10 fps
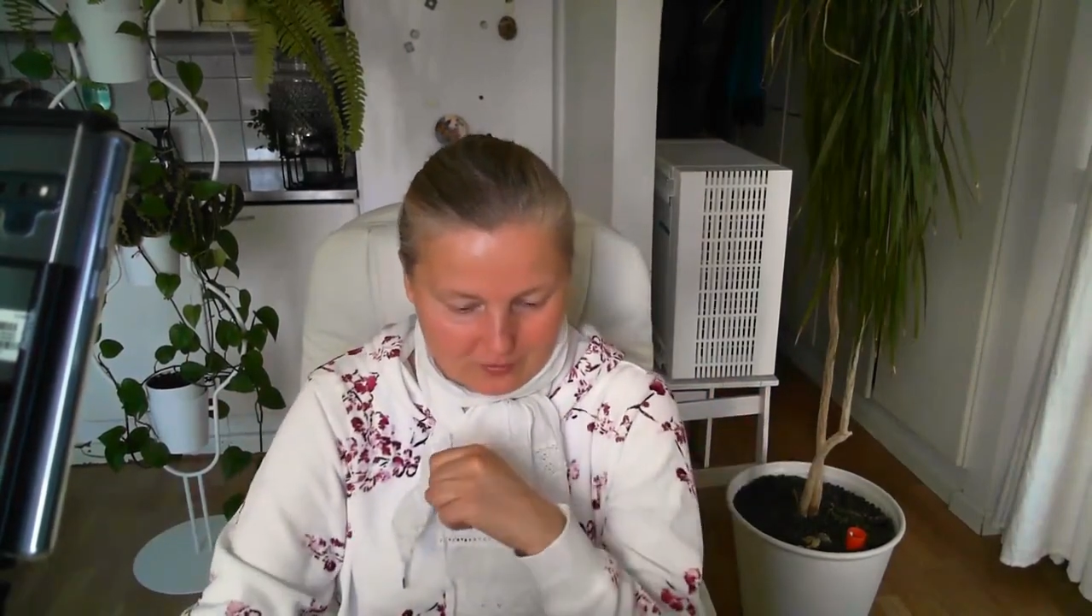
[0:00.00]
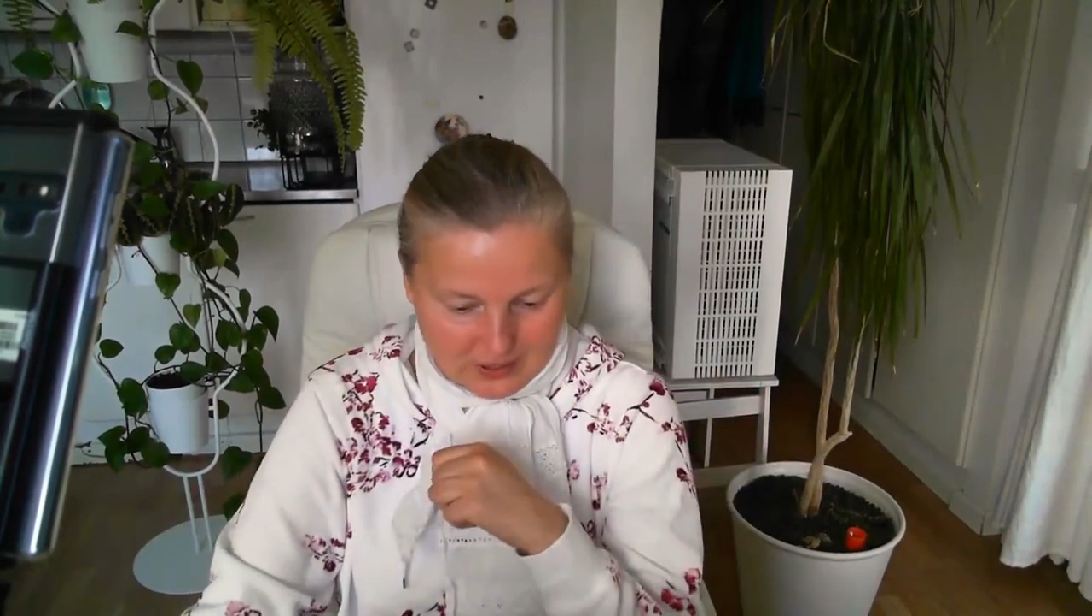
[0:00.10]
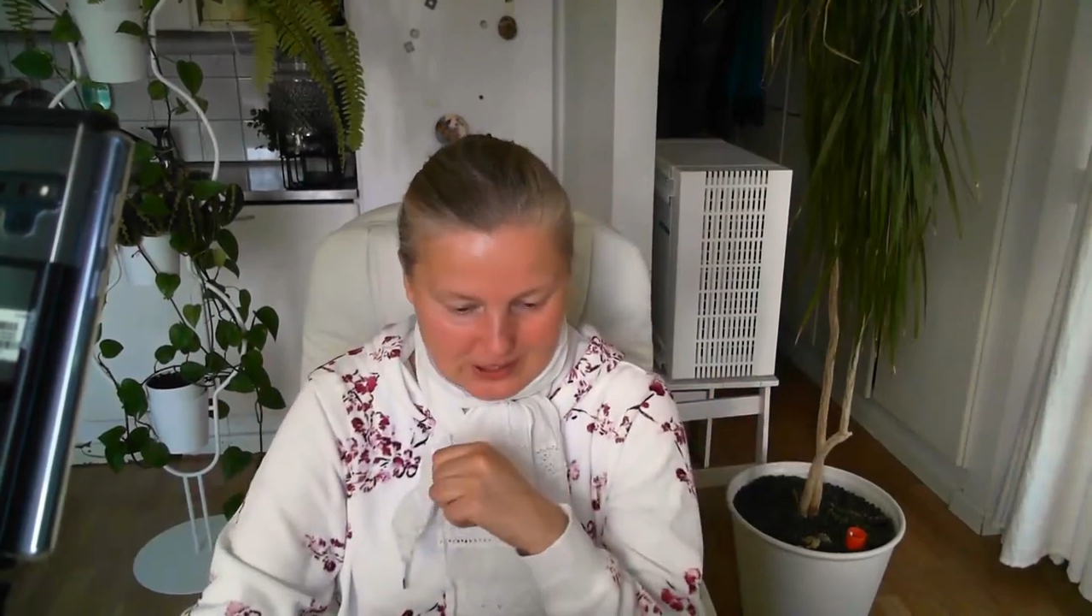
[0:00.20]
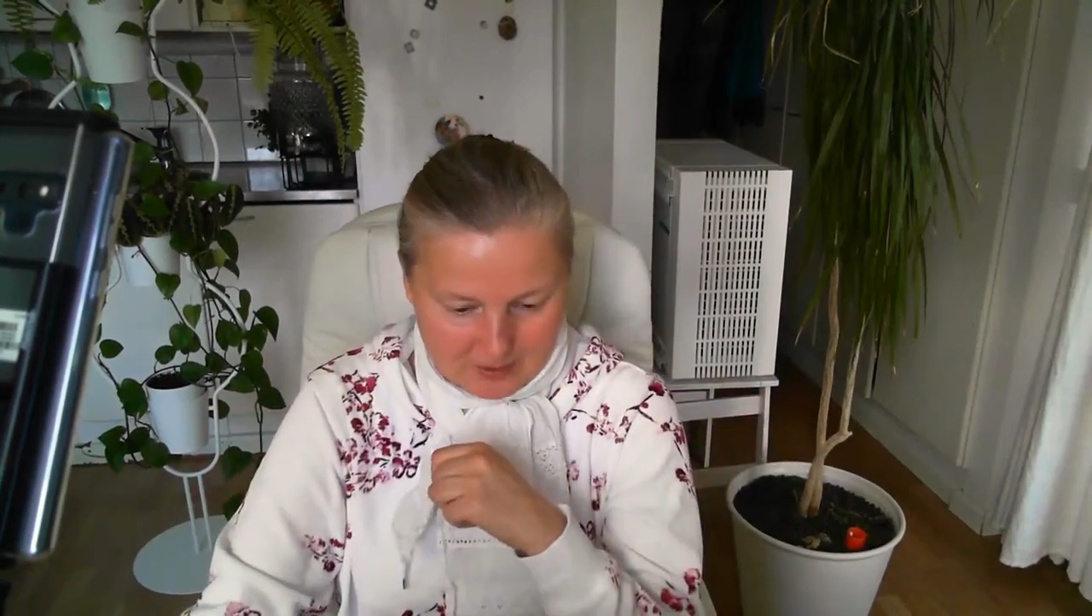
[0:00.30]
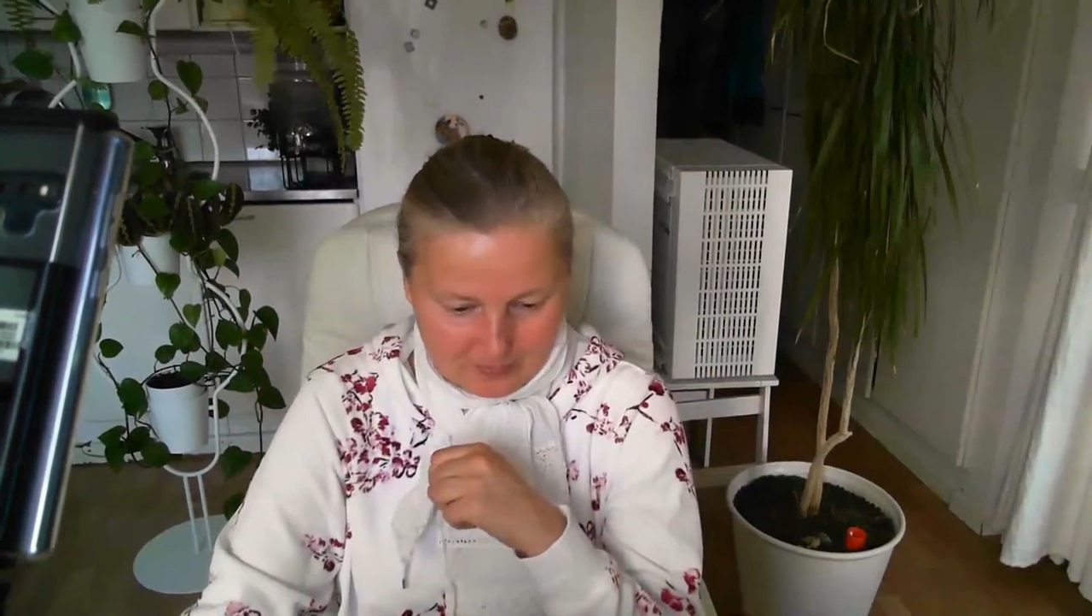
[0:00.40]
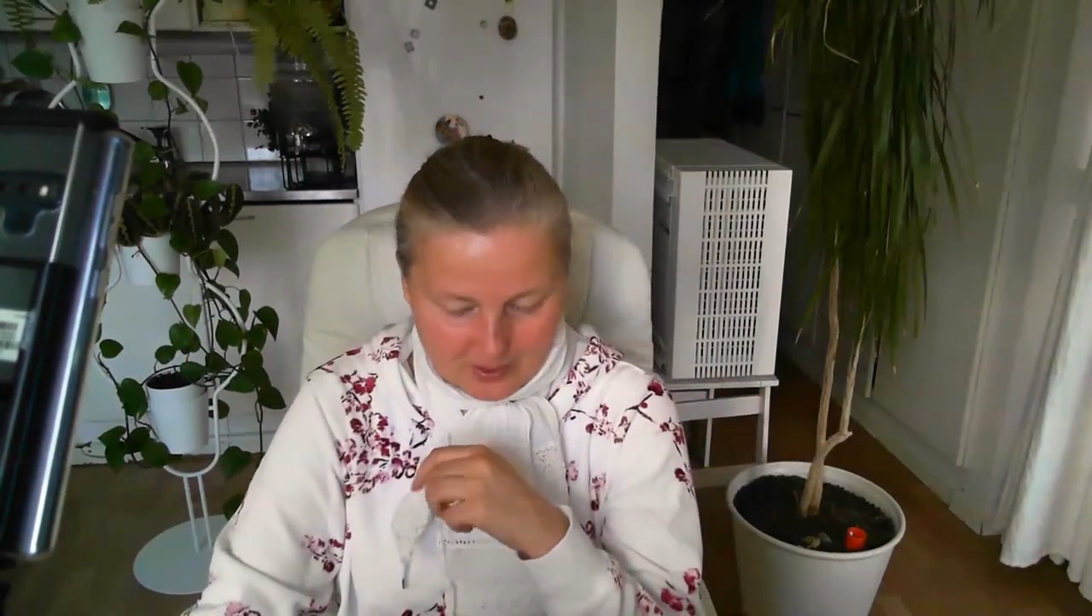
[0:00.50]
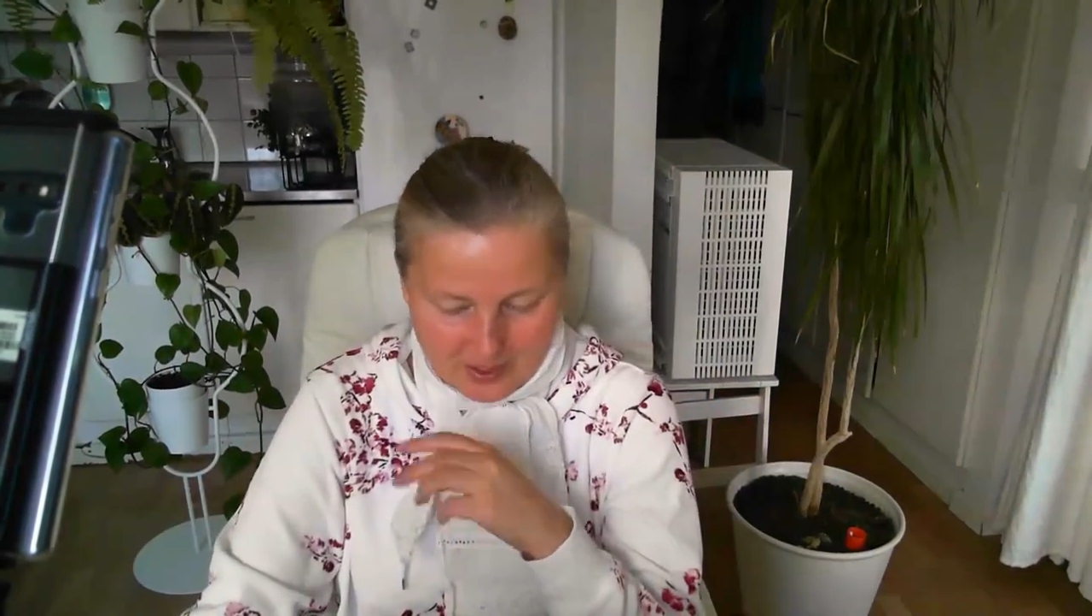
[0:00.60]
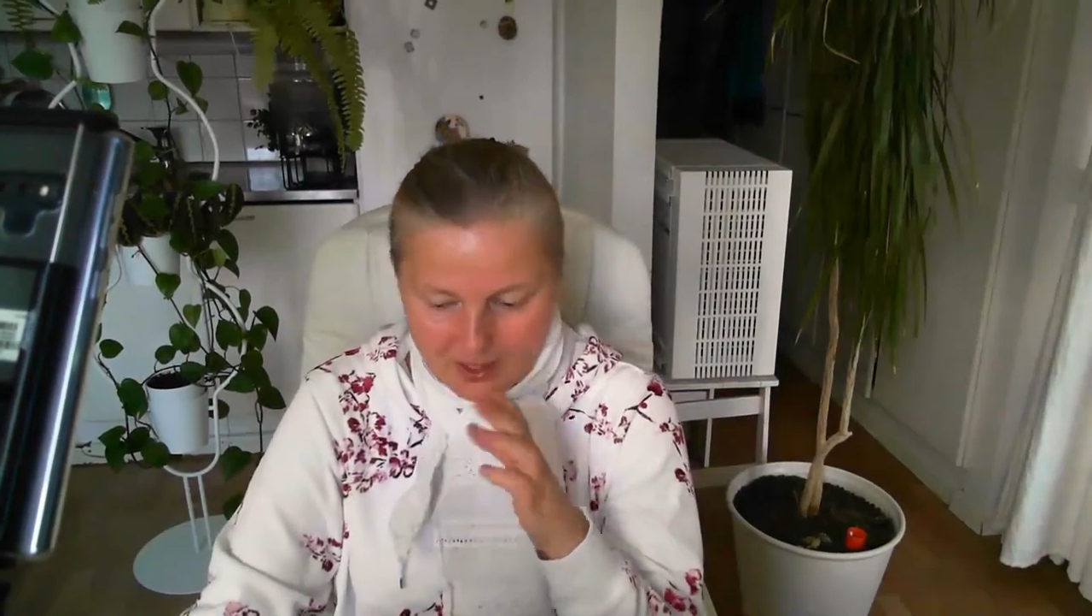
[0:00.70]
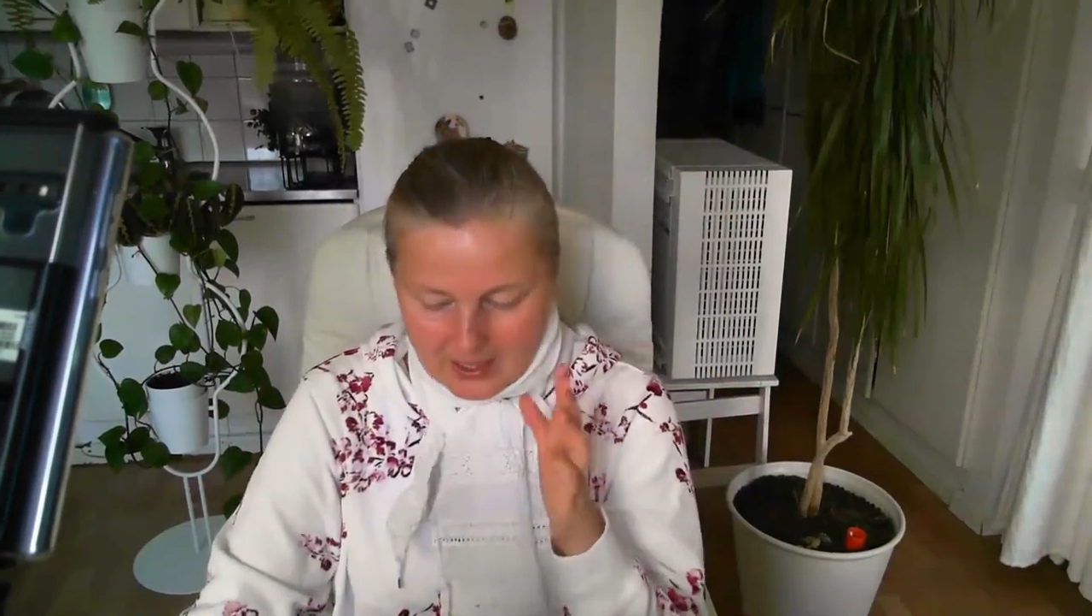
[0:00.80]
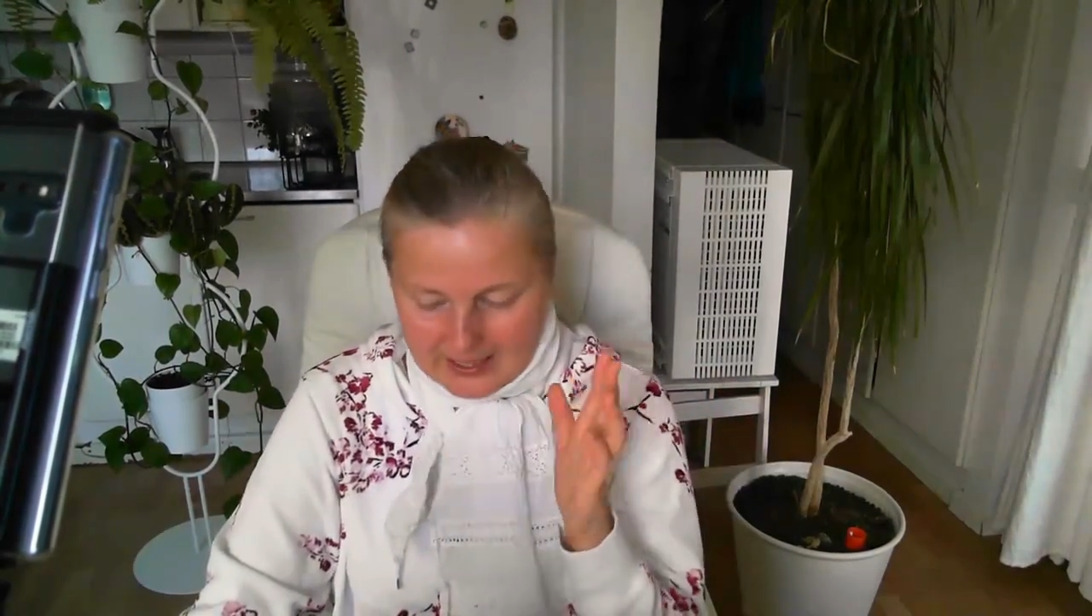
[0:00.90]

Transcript: волшебное.